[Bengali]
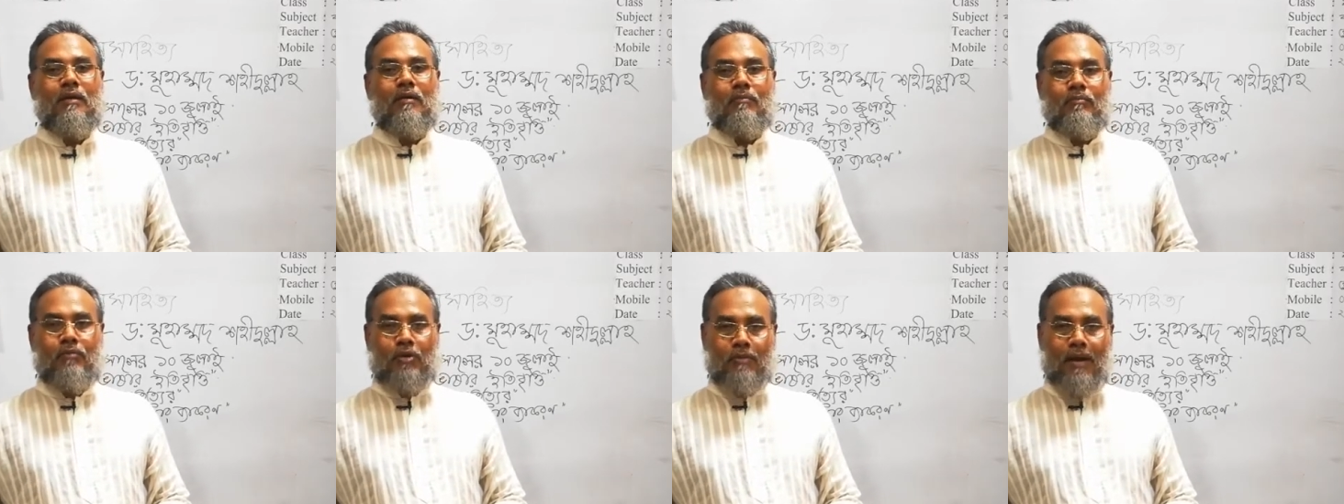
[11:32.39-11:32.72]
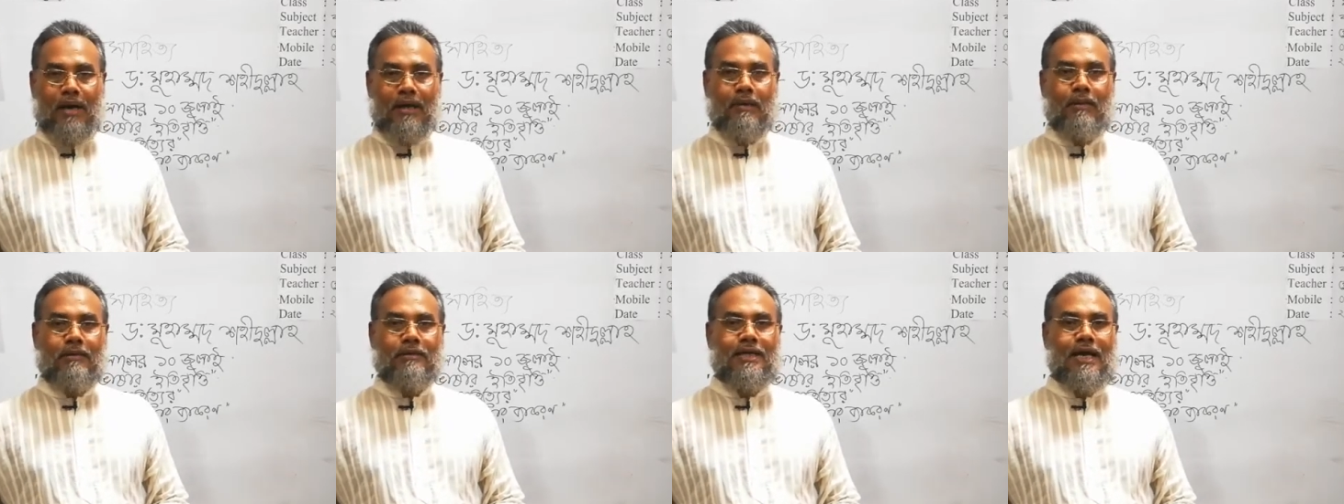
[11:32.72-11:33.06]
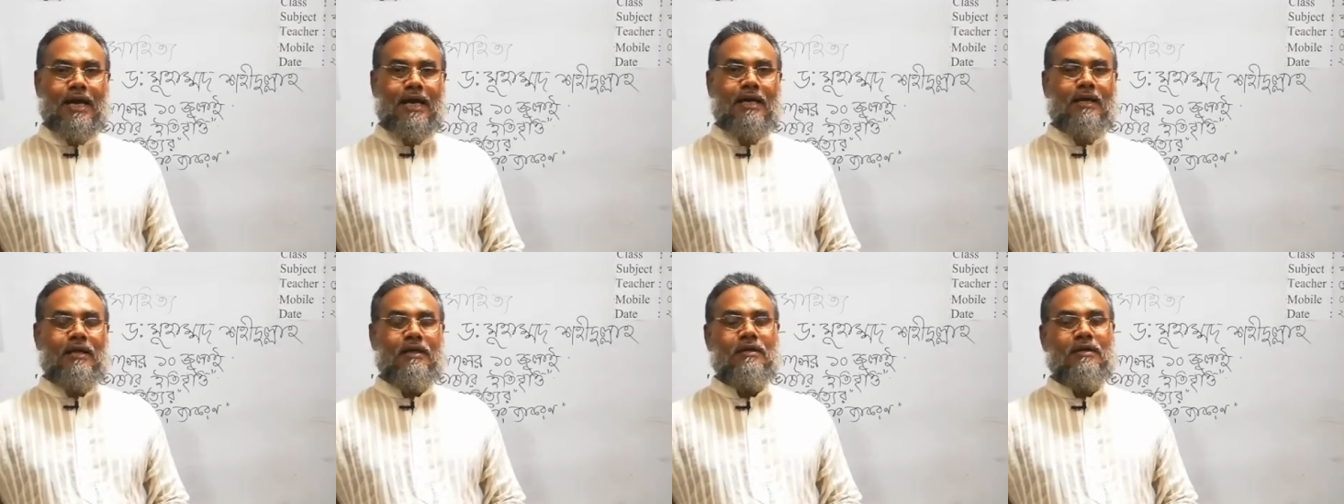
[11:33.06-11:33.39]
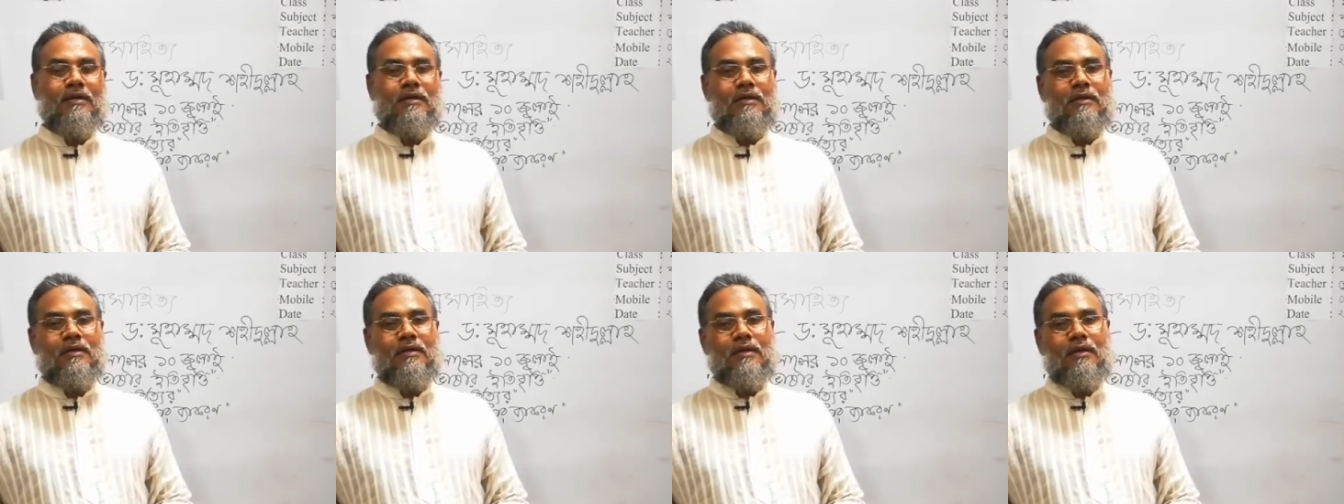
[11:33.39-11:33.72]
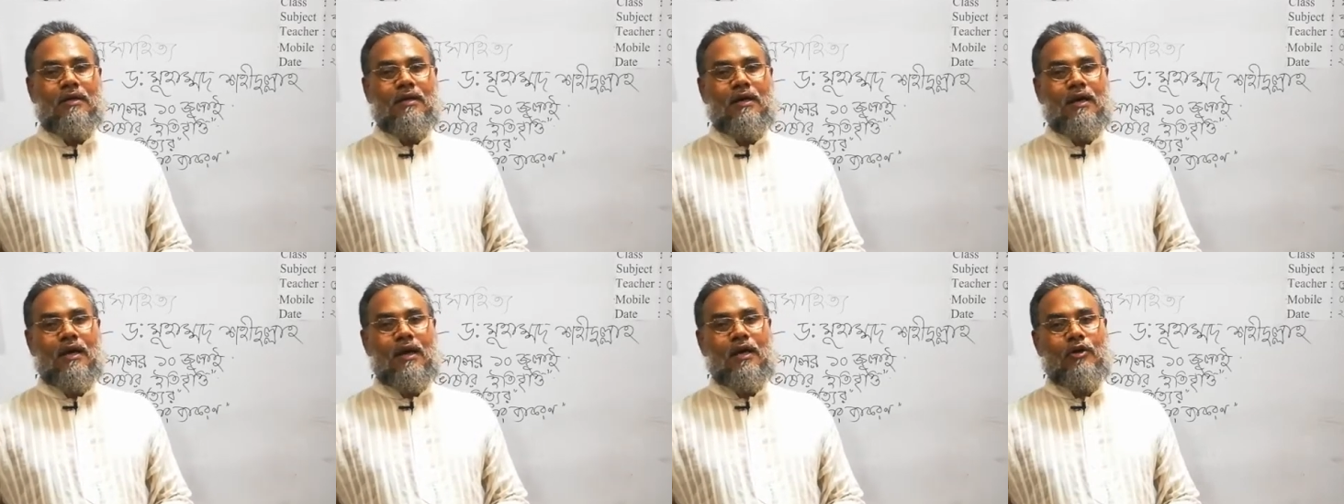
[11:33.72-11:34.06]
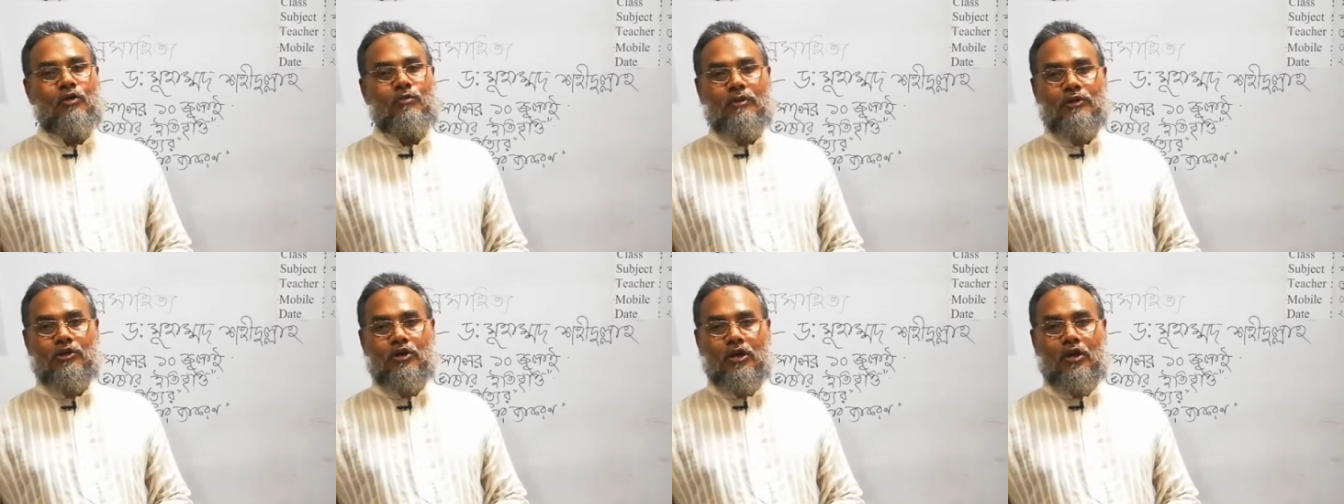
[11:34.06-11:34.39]
ওর বাংলা ভাষায়
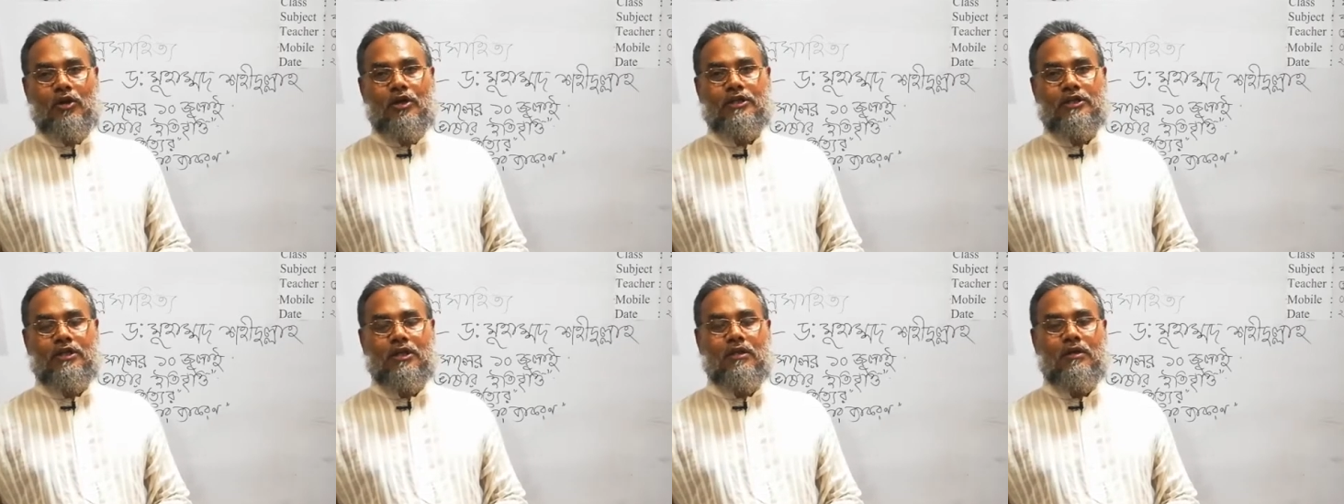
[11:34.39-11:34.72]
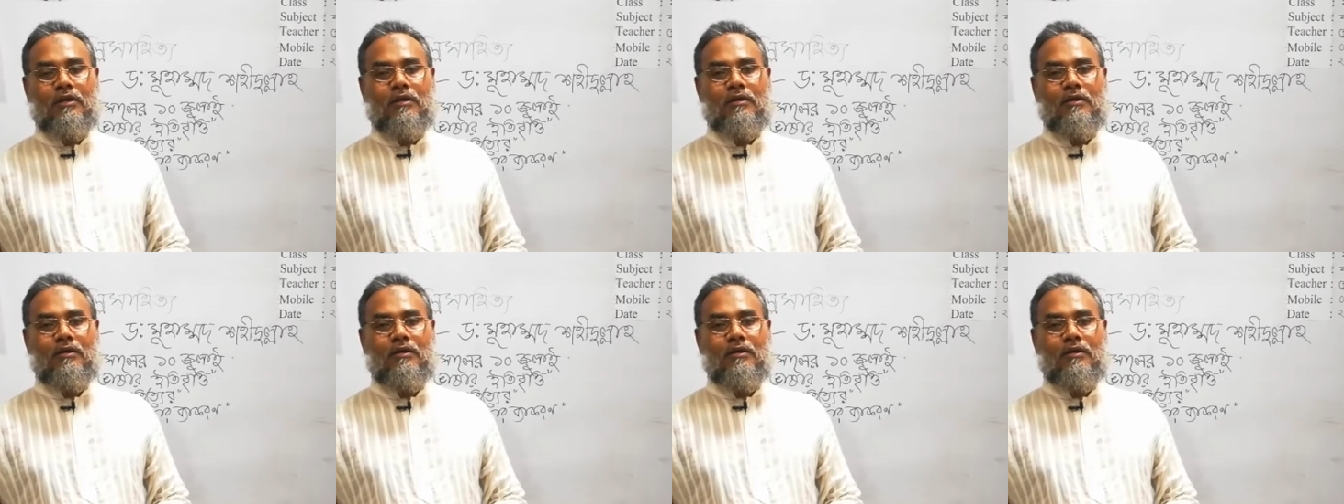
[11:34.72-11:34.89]
রূপান্তর করা হয়েছিল